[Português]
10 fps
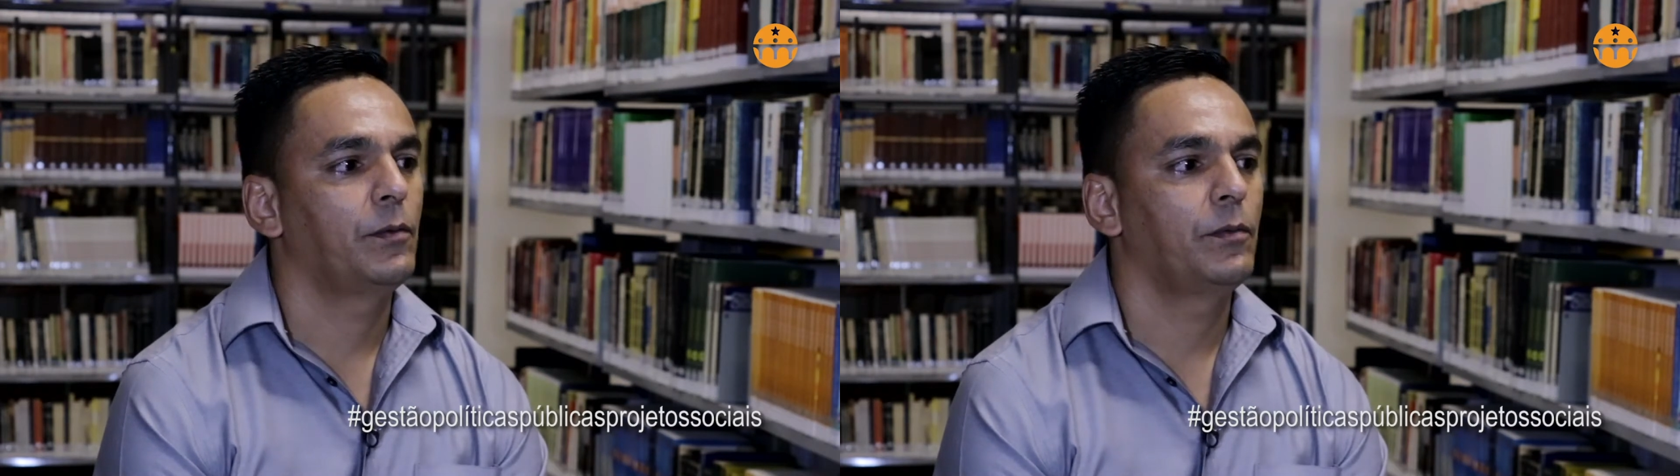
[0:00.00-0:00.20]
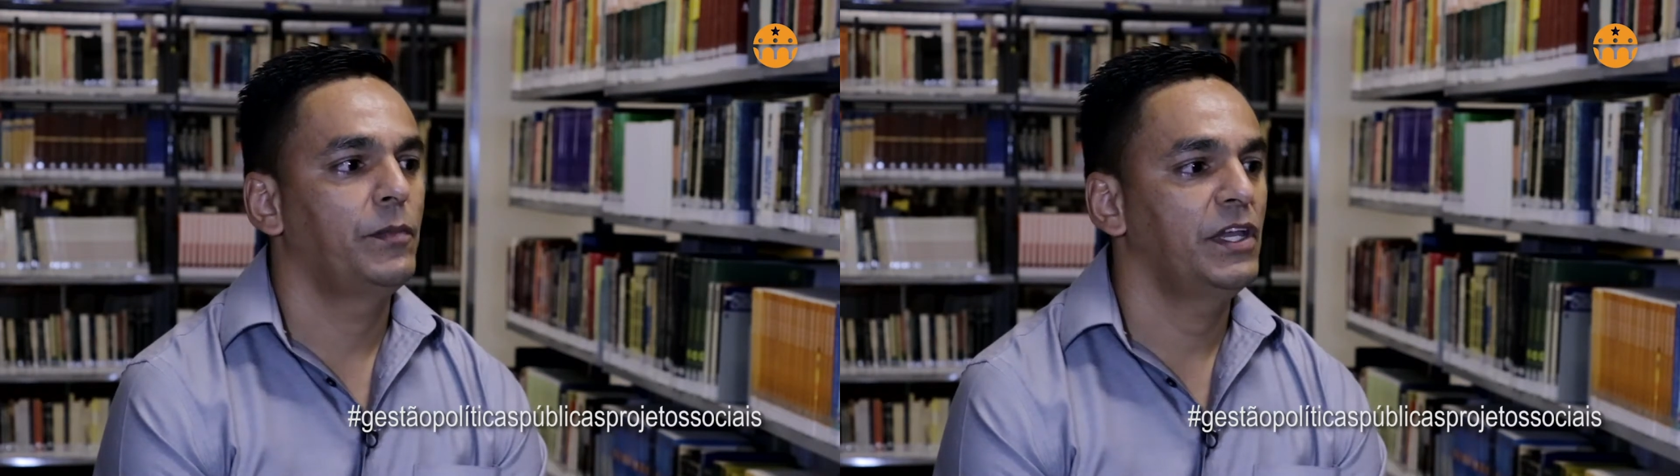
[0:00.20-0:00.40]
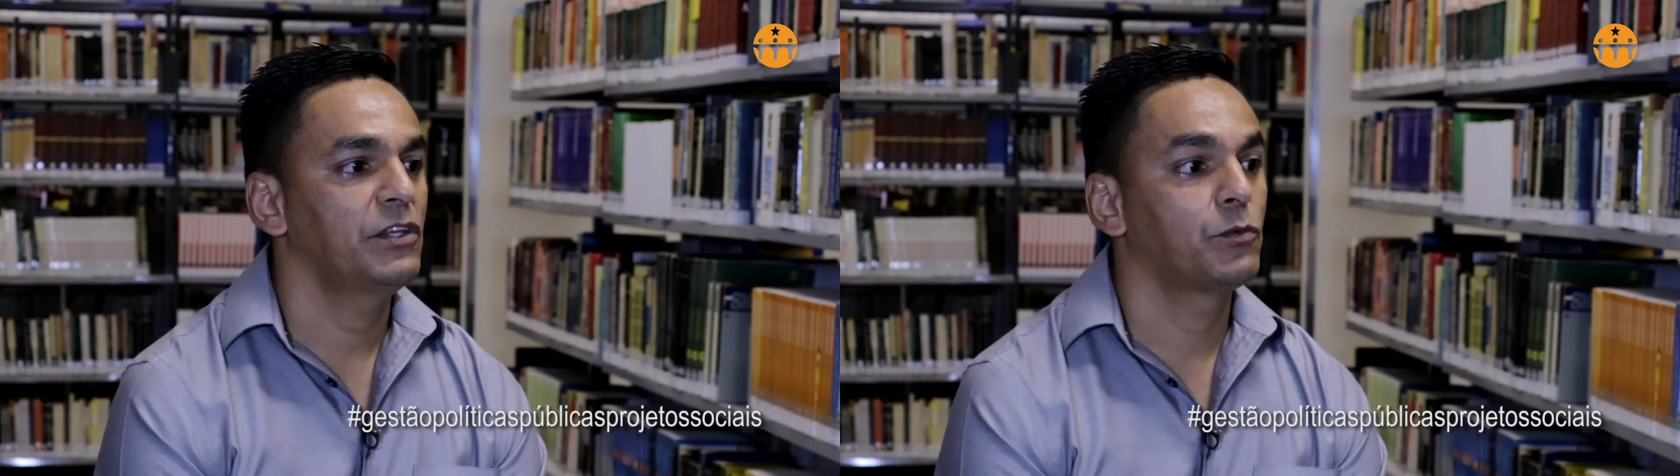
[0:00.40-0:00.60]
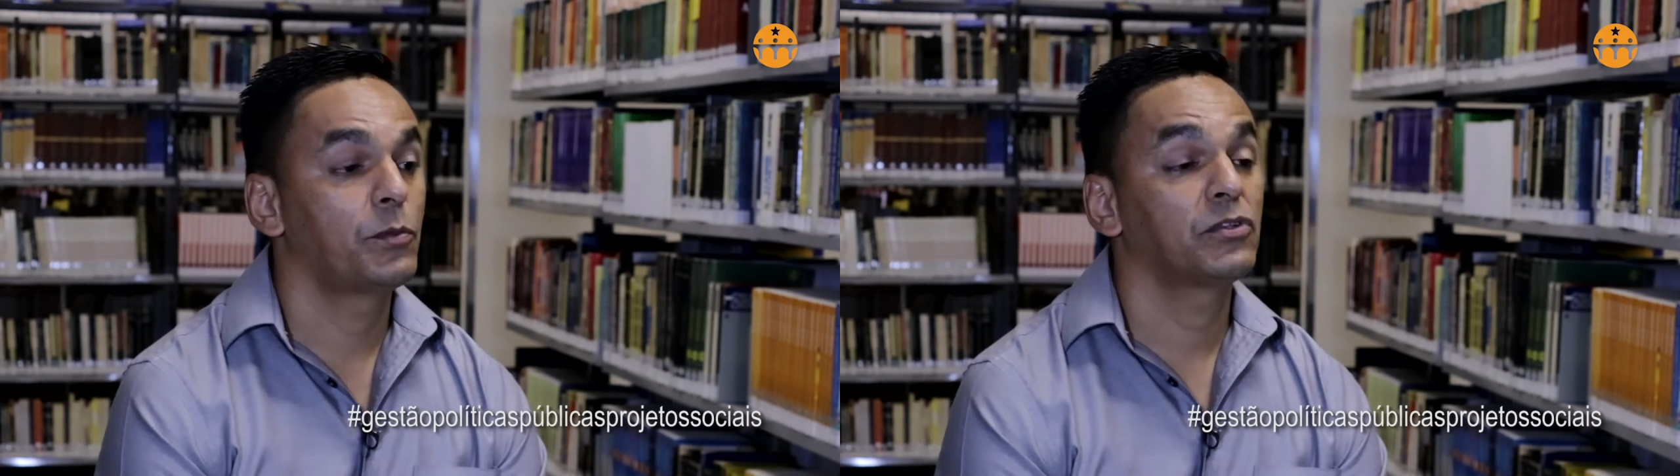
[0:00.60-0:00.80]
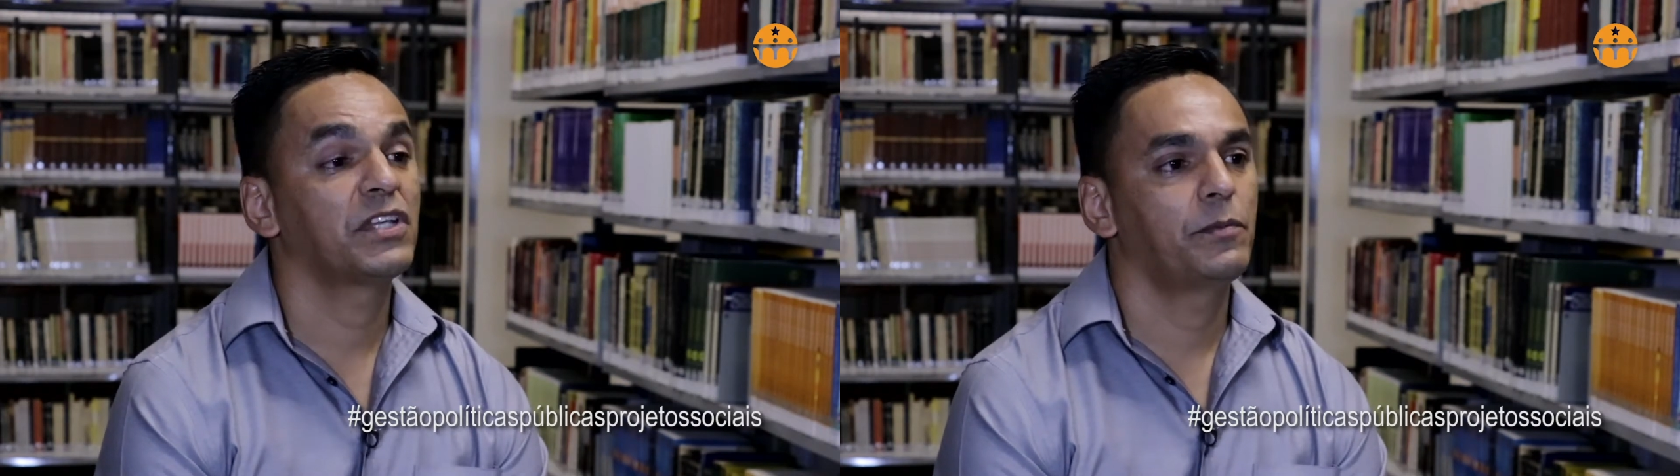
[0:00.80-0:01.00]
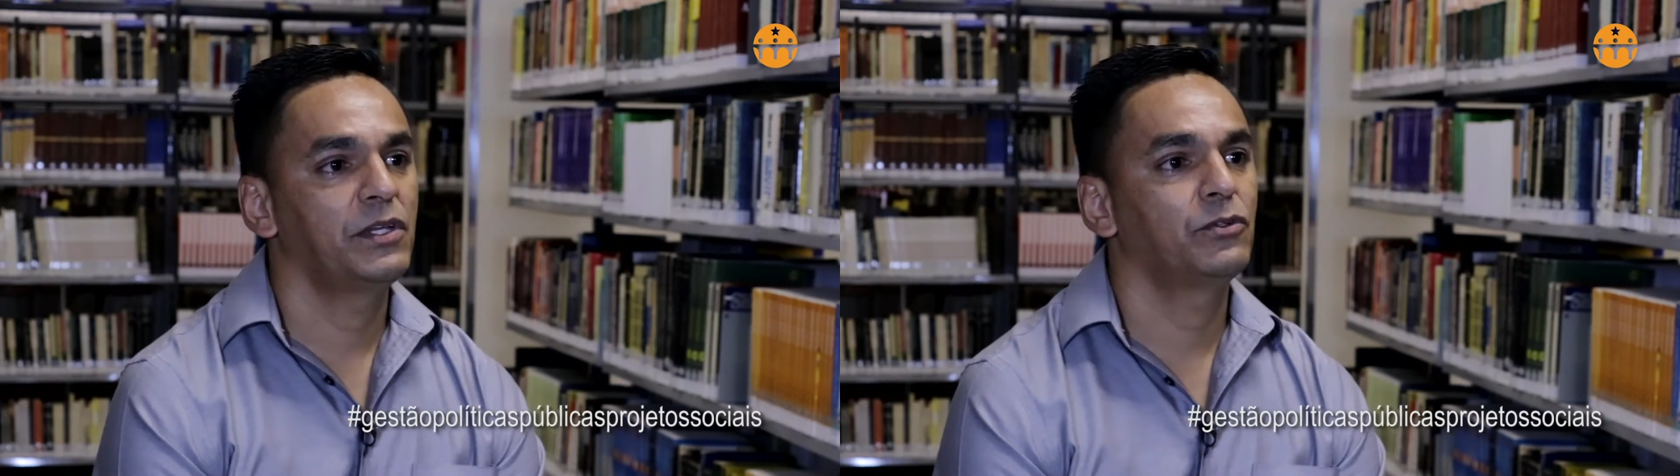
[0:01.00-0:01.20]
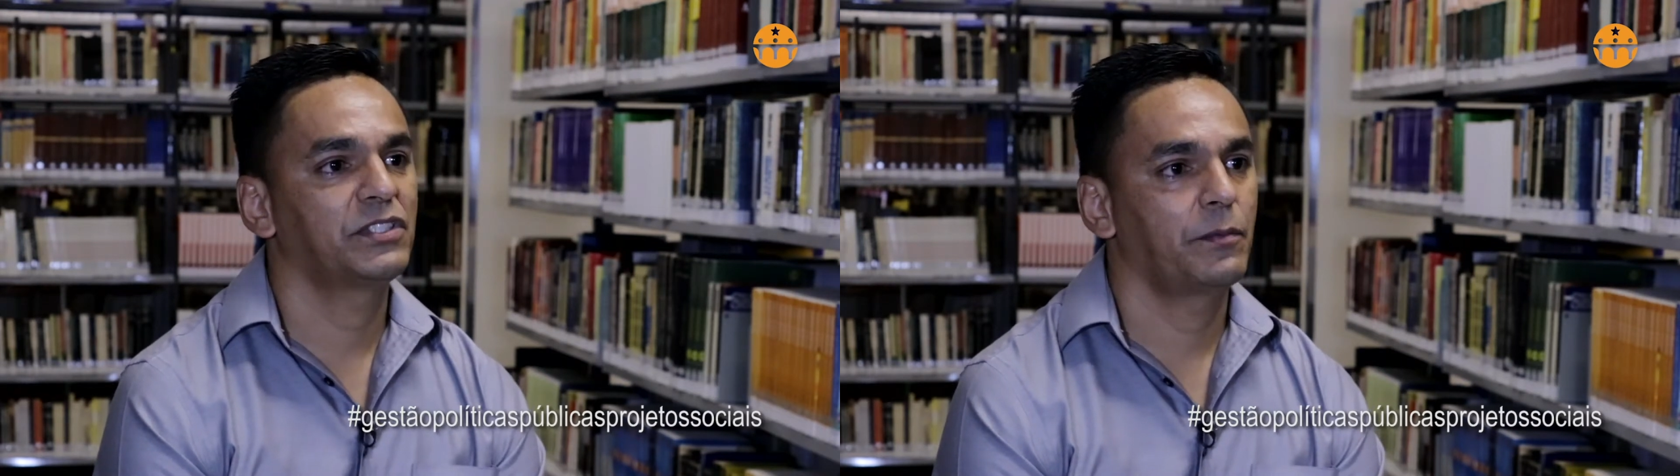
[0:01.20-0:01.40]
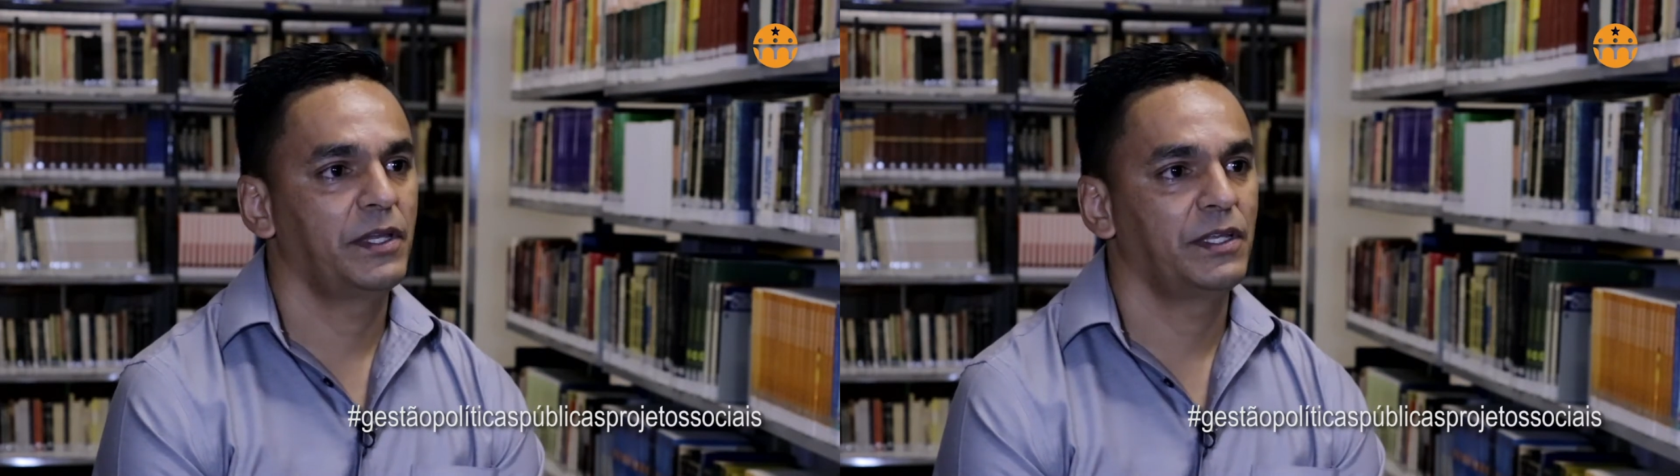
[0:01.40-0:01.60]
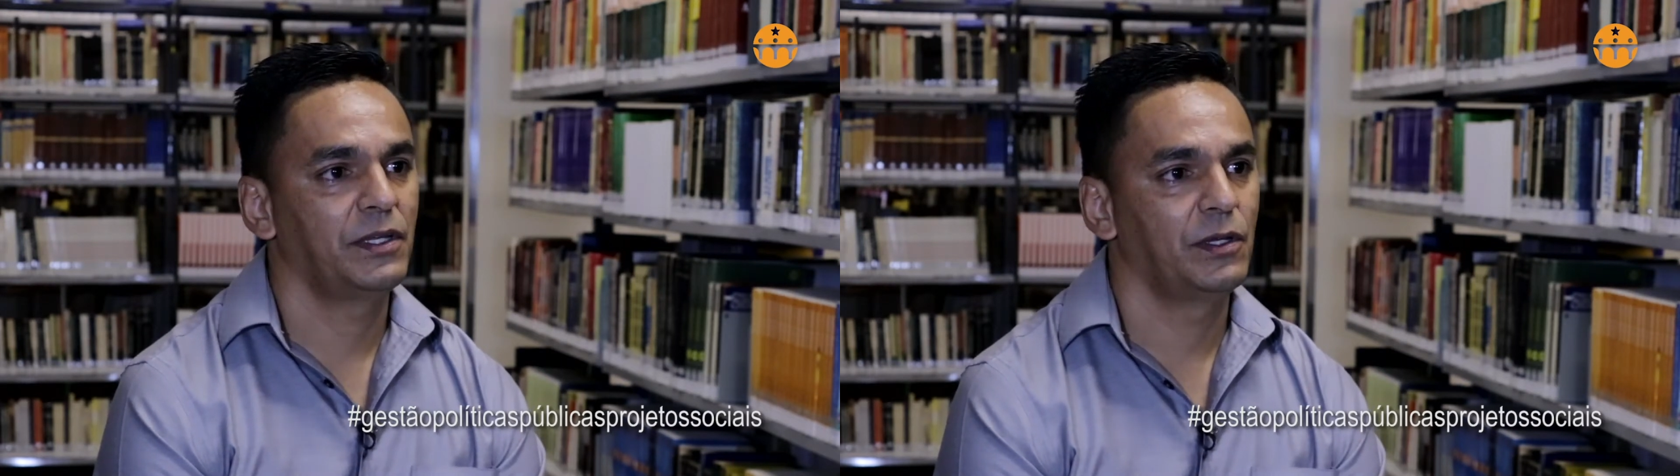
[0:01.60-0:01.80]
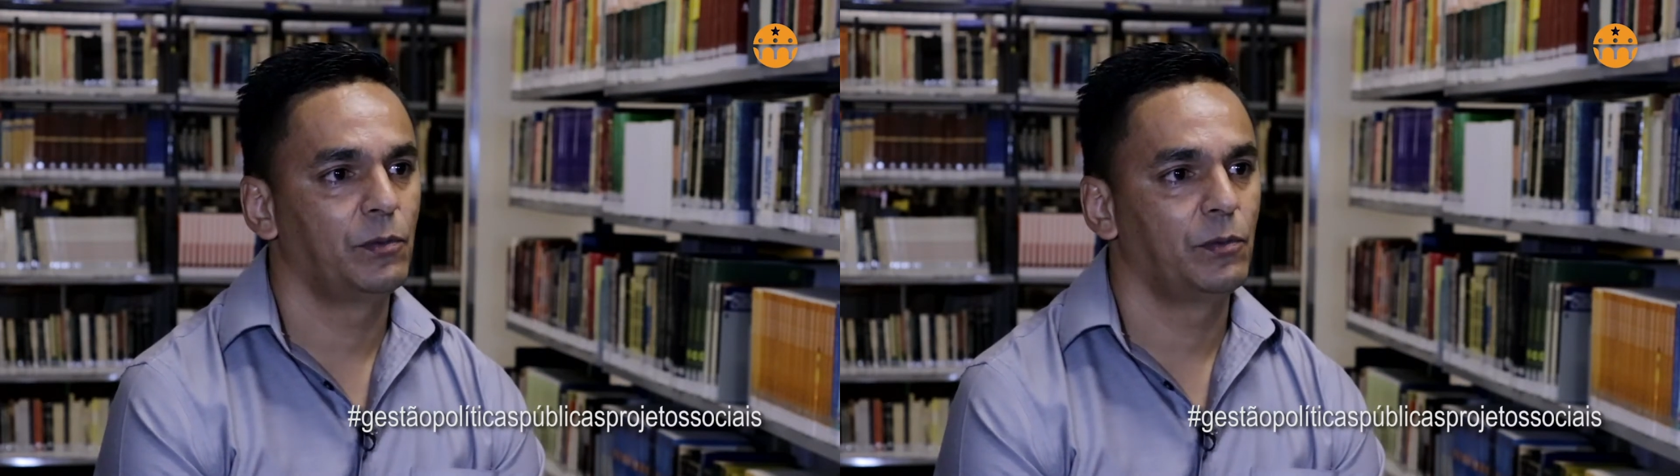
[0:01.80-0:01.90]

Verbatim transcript: mesmo meus amigos também,